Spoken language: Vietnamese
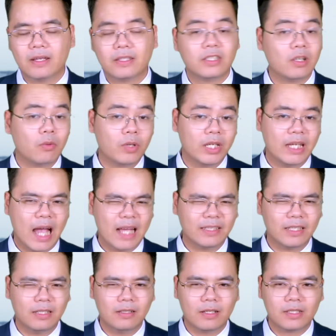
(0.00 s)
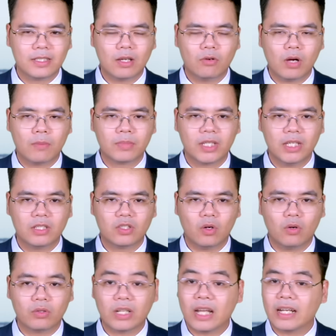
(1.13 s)
trong khi 2 tên lửa siêu âm
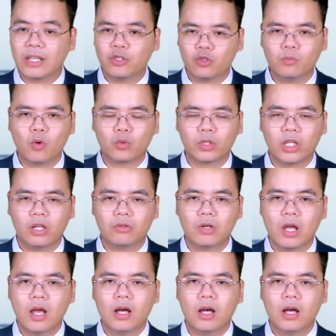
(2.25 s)
Kinzhal đã đánh trúng mục tiêu